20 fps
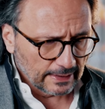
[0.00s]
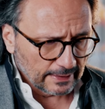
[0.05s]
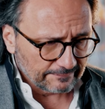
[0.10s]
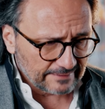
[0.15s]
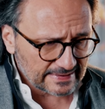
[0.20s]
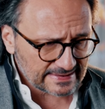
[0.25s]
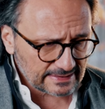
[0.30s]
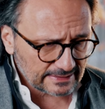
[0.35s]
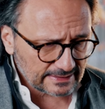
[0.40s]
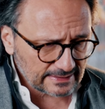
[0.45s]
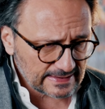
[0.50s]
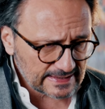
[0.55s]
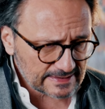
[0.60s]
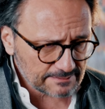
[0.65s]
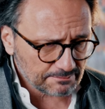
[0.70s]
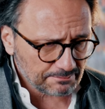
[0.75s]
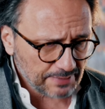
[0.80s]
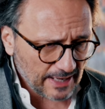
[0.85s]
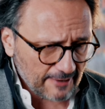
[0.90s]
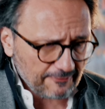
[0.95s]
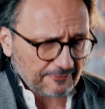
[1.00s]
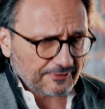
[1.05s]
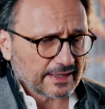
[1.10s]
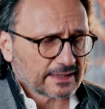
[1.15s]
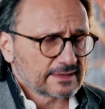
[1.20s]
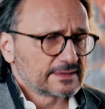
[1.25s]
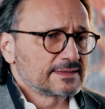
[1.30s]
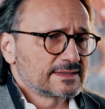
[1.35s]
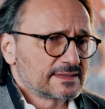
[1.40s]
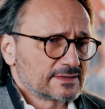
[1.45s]
Wir sind in diesem
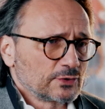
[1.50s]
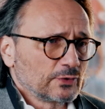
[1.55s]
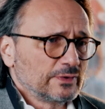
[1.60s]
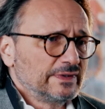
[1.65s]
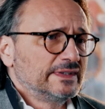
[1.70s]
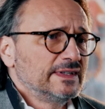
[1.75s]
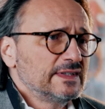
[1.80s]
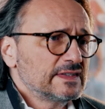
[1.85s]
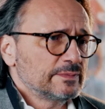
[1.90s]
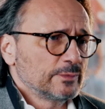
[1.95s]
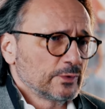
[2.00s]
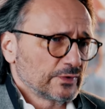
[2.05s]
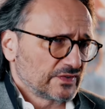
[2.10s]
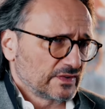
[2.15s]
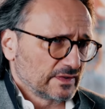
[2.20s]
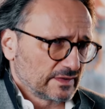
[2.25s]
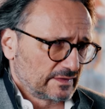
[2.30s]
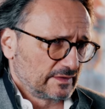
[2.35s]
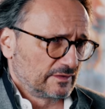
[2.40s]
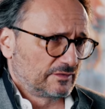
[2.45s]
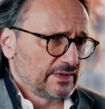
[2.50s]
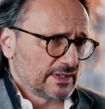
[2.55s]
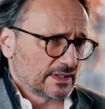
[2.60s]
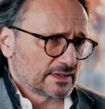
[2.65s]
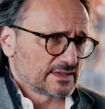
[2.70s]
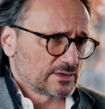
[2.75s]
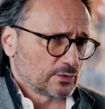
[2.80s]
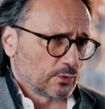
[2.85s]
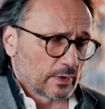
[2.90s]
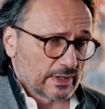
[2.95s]
Perfektionismus sind wir
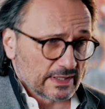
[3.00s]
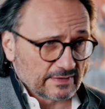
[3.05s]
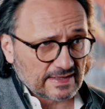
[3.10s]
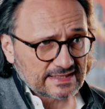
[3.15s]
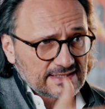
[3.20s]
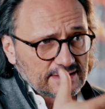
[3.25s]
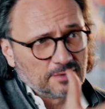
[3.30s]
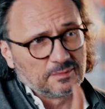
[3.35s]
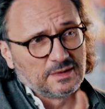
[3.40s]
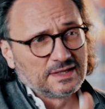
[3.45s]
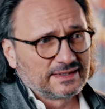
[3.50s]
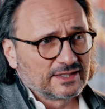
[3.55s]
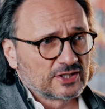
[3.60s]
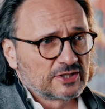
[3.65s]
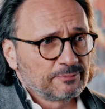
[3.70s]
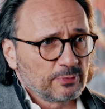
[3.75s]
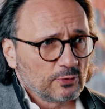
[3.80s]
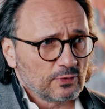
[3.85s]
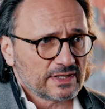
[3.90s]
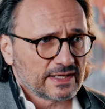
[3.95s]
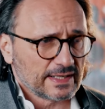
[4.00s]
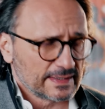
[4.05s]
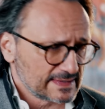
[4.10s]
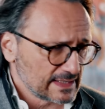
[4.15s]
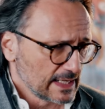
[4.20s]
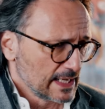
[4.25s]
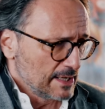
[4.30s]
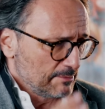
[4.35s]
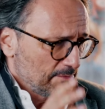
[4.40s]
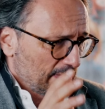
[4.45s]
erzogen. Ich weiß nicht, ob du den Spruch kennst,
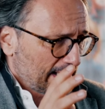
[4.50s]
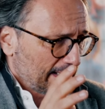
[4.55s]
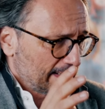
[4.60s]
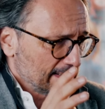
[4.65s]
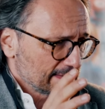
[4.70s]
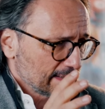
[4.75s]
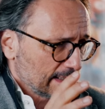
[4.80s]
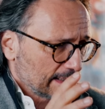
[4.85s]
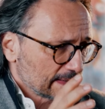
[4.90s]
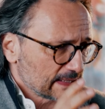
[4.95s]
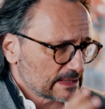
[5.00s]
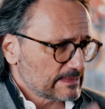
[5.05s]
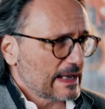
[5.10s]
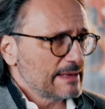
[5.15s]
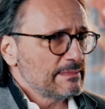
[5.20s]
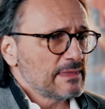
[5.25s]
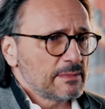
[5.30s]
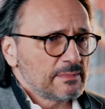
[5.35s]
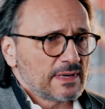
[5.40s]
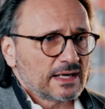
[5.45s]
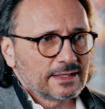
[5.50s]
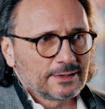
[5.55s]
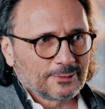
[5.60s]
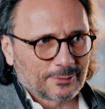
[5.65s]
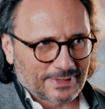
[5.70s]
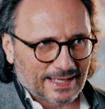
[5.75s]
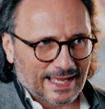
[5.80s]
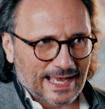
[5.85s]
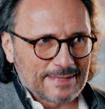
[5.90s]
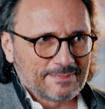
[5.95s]
man kann eine Sache zweimal machen
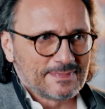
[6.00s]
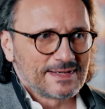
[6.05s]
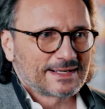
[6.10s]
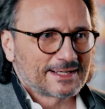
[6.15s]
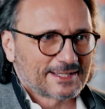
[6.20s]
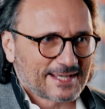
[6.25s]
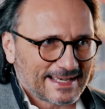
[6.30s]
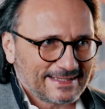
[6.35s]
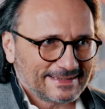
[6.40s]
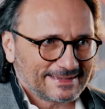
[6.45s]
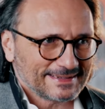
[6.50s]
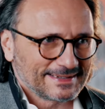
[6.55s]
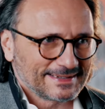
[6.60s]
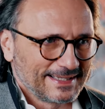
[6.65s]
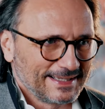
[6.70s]
oder einmal gescheit.